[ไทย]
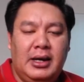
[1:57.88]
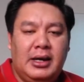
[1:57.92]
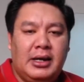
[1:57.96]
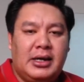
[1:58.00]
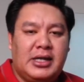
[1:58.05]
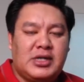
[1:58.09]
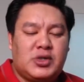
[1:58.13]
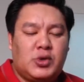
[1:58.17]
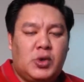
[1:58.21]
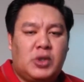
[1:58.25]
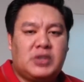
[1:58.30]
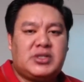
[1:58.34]
ก
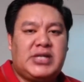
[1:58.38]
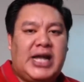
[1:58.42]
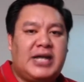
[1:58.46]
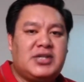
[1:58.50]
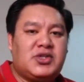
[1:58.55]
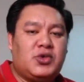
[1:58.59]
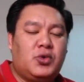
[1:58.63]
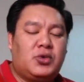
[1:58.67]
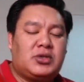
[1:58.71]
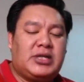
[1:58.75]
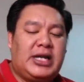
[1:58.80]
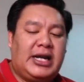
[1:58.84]
ระทรวงสาธารณ
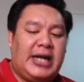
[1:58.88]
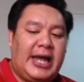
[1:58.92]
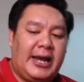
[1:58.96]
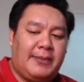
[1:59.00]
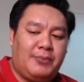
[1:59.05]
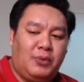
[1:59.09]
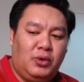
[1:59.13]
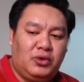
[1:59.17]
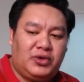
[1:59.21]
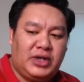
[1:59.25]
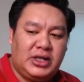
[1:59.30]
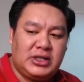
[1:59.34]
สุขแถลง
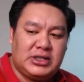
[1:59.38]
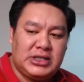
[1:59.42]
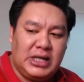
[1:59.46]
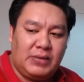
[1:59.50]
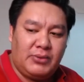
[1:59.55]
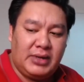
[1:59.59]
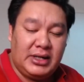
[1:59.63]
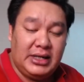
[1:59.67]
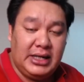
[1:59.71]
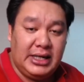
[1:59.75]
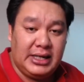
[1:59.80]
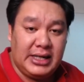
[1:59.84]
ผู้ติดเชื้อ
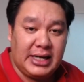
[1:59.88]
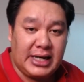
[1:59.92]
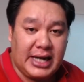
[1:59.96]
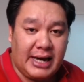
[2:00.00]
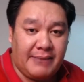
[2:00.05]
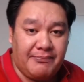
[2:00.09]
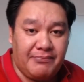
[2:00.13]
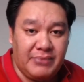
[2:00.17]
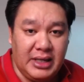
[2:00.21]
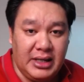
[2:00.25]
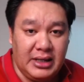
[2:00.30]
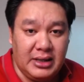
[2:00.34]
วันนี้นะครั
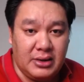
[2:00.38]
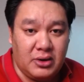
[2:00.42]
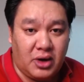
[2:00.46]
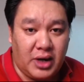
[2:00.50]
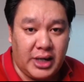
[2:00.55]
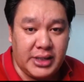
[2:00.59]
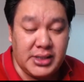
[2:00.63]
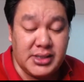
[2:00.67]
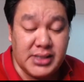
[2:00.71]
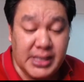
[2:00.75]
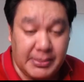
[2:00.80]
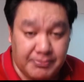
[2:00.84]
บ
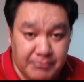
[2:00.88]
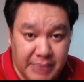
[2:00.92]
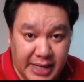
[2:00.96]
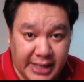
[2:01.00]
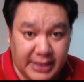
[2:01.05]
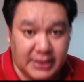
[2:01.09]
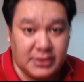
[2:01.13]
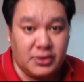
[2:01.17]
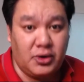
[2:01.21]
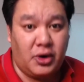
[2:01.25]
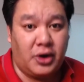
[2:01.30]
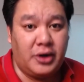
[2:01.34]

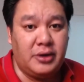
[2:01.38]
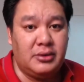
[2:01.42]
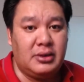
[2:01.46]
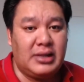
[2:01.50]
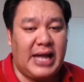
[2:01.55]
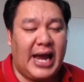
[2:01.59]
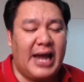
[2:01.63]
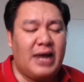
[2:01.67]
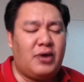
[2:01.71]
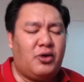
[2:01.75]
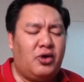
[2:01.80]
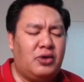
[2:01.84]
111 คน
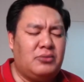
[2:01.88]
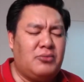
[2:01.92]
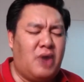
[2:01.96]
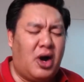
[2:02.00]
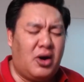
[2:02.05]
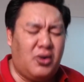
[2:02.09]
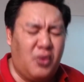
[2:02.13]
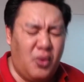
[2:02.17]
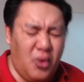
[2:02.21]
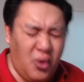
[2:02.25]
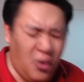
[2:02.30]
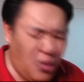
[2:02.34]
หลายคนบอ
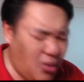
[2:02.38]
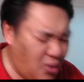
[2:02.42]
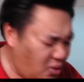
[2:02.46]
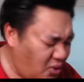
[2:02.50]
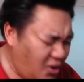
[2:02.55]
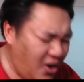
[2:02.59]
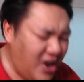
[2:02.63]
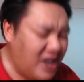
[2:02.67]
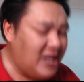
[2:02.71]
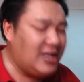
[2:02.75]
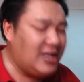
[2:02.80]
ก อุ้ย